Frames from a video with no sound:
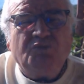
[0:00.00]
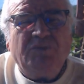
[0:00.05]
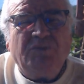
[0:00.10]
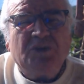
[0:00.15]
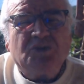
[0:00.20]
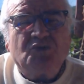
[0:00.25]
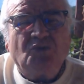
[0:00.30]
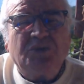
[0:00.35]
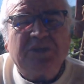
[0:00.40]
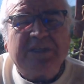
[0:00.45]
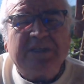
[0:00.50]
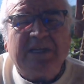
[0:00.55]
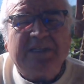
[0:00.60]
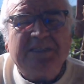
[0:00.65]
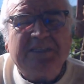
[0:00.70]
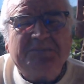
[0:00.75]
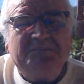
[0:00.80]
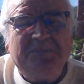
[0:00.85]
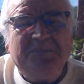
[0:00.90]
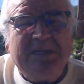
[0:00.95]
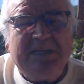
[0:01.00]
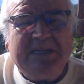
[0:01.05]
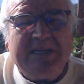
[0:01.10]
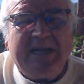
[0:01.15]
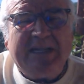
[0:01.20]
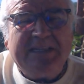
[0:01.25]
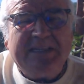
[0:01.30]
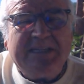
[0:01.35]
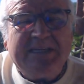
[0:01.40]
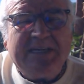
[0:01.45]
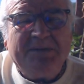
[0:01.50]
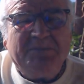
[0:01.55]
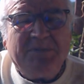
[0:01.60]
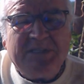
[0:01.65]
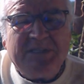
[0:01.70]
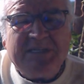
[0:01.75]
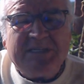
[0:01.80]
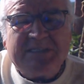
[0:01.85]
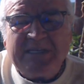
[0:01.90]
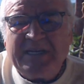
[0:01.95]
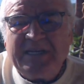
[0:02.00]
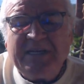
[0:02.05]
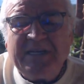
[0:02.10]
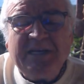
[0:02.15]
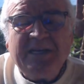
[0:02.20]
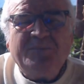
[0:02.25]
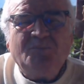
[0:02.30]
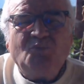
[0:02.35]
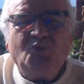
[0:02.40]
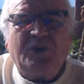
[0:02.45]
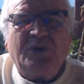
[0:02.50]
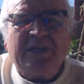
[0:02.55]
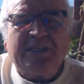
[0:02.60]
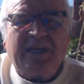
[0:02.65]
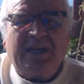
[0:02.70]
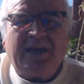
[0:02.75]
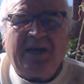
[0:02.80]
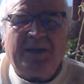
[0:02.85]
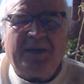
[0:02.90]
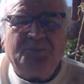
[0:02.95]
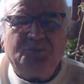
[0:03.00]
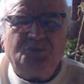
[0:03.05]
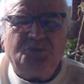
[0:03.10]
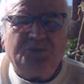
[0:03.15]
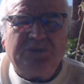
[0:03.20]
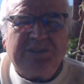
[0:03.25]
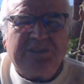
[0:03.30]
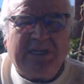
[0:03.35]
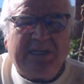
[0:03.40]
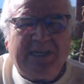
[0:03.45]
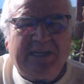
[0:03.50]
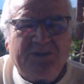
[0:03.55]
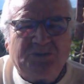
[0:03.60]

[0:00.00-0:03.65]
ve çok yanlış bilgilendirilebilirse bu kadar absürt şeyler